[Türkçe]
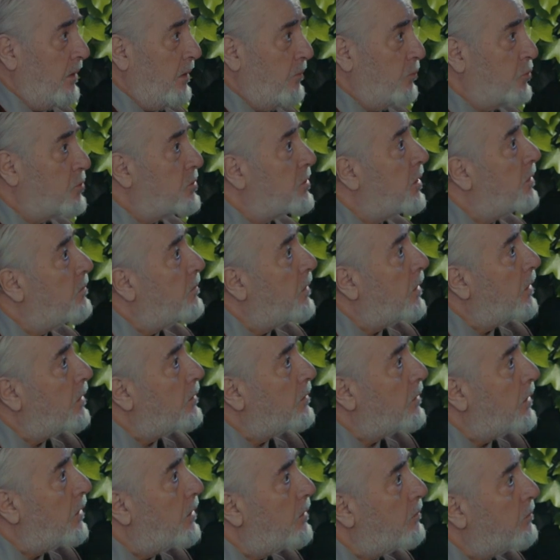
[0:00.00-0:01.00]
Bu
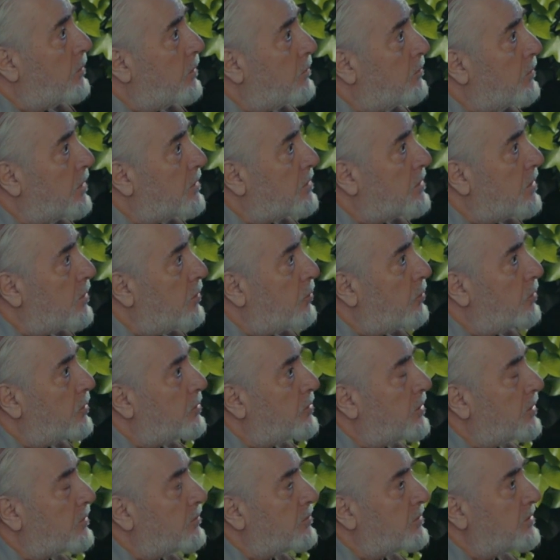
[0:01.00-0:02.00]
Selma'nın gelip gitmesiyle
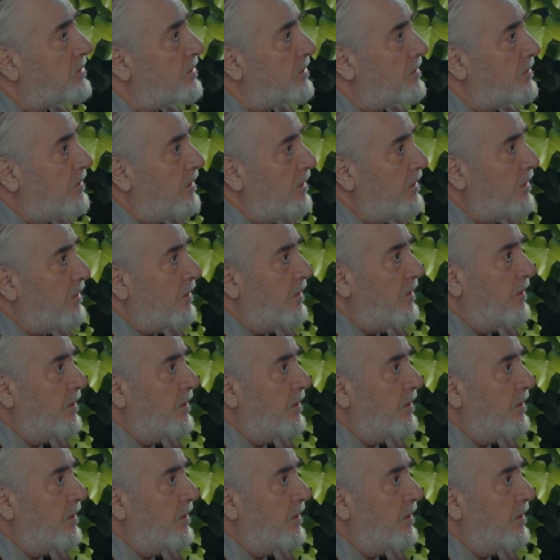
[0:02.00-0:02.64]
olacak bir şey değil.